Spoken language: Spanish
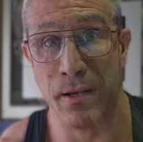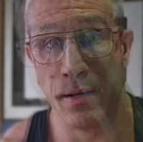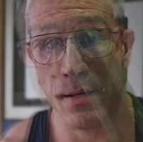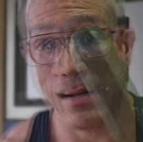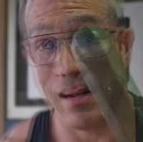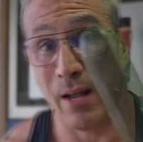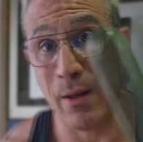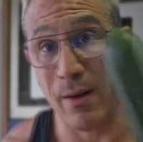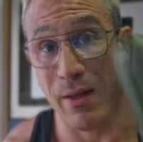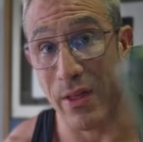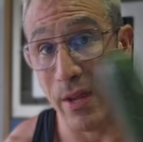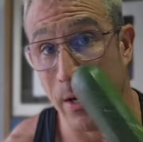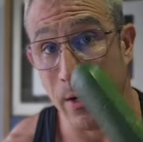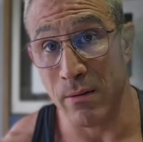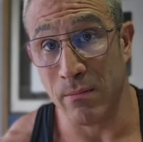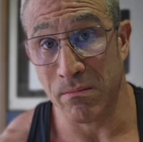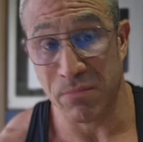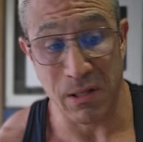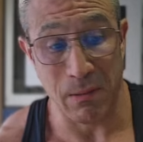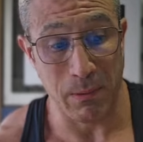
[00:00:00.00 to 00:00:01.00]

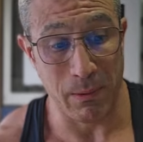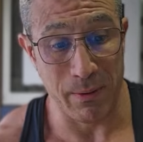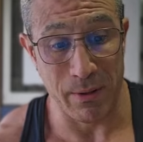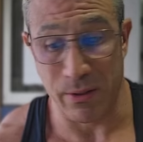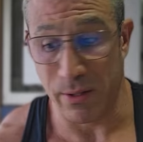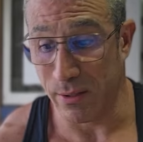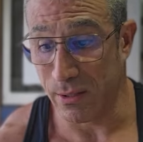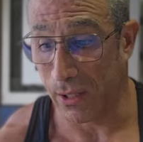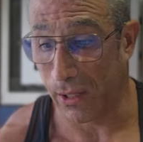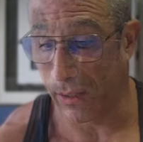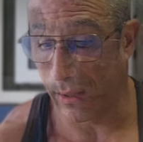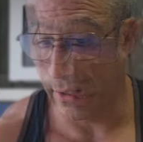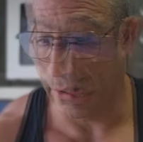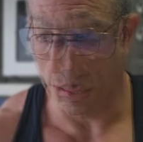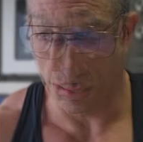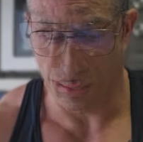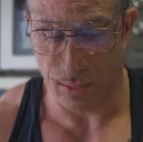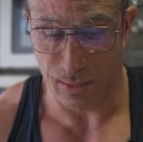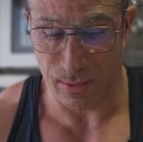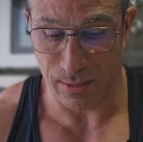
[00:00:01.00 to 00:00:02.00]
Calabacín, simplemente esta
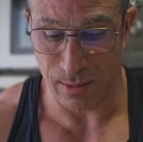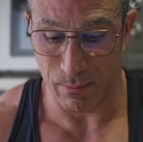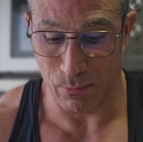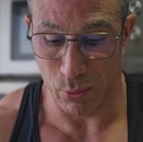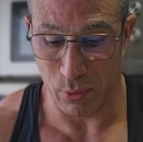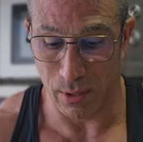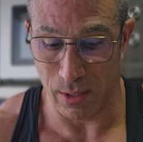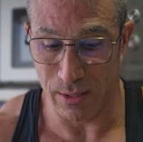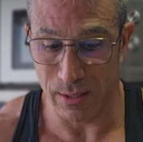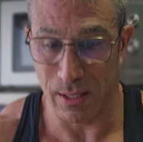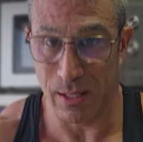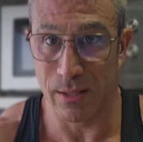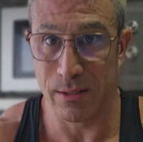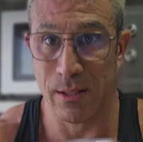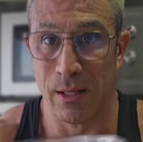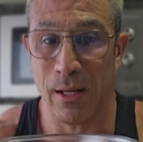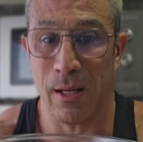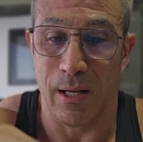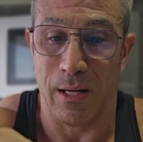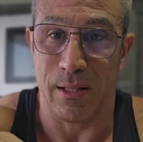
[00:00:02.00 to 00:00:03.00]
receta a las
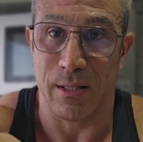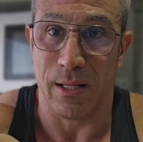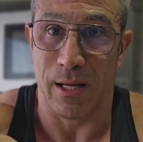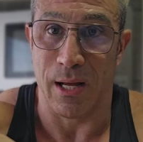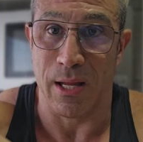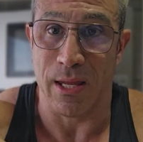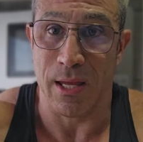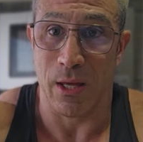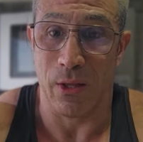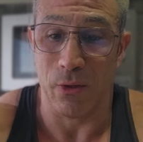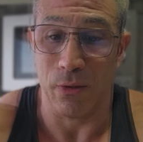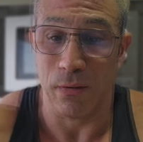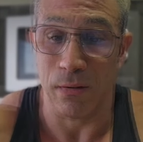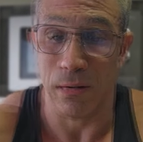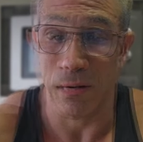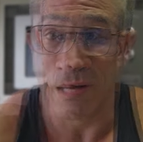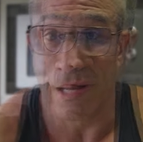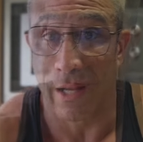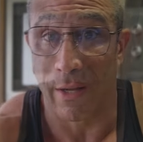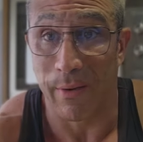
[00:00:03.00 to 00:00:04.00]
hamburguesas les añado
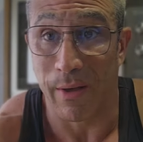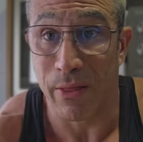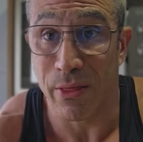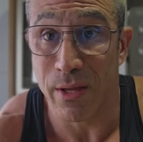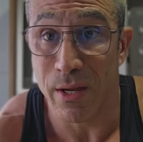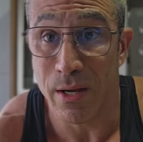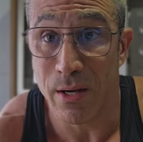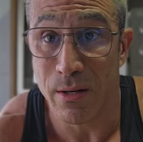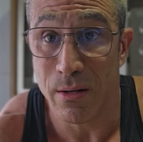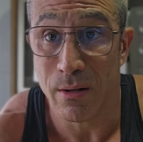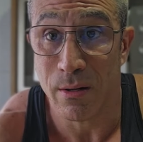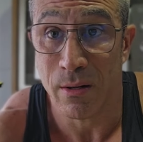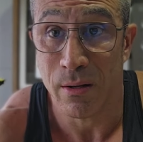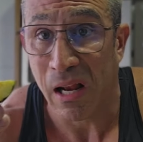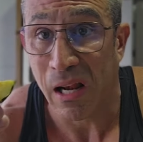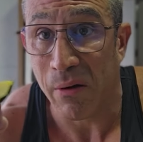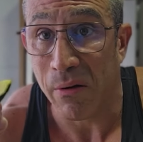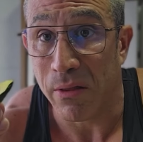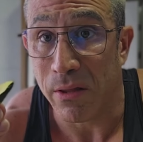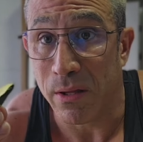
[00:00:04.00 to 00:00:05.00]
el calabacín.
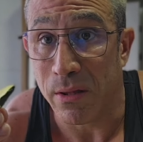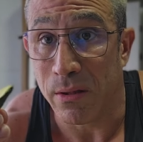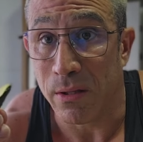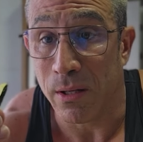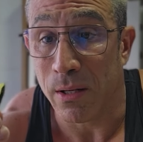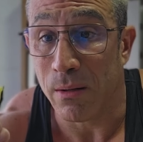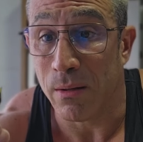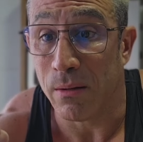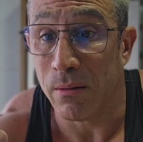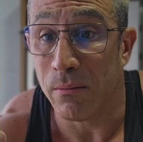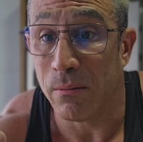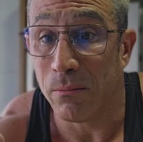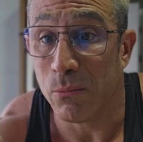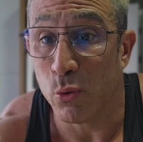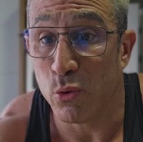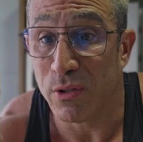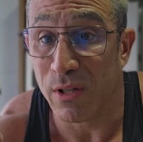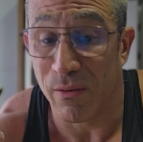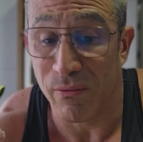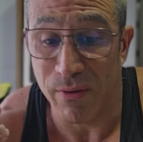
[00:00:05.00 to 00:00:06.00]
Calabacín tiene
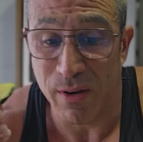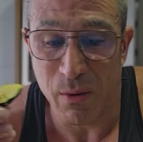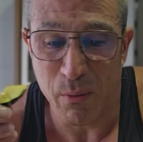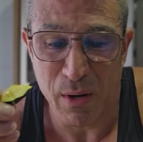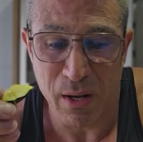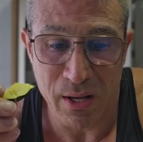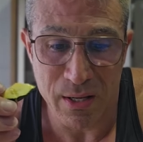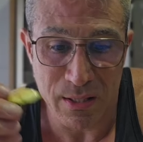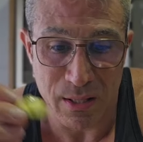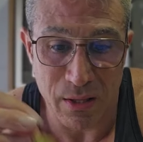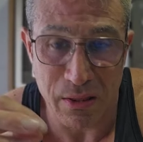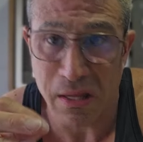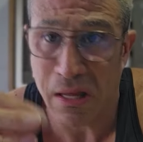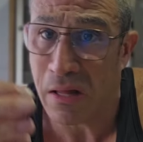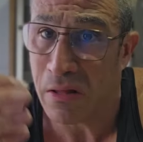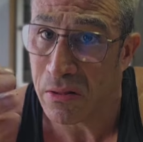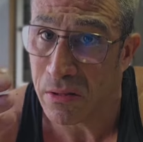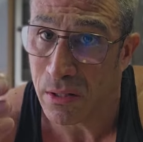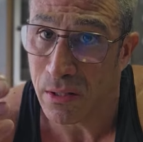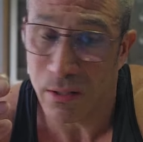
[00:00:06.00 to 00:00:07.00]
mucha fibra, es
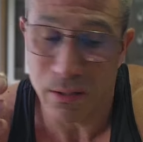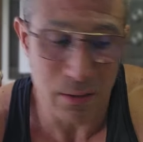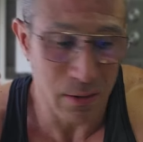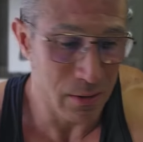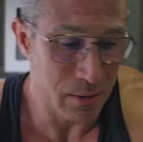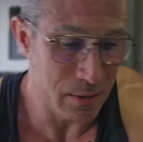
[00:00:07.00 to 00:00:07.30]
saciante,